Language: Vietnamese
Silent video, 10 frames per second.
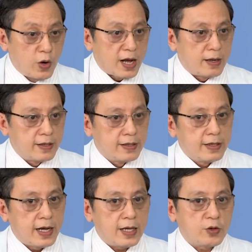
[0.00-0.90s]
lần
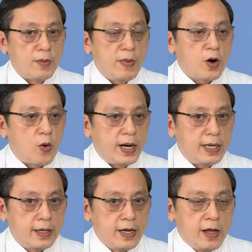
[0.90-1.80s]
à, tùy mức độ bệnh
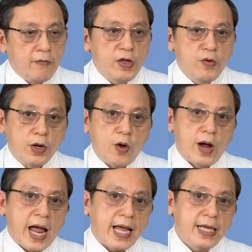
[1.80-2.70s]
ví dụ như độ
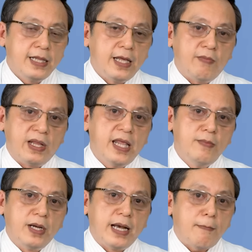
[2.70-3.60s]
2 thì phải tiêm
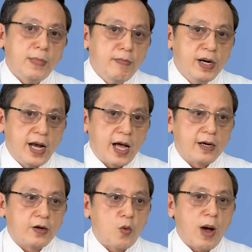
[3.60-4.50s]
từ 5 đến 10 lần độ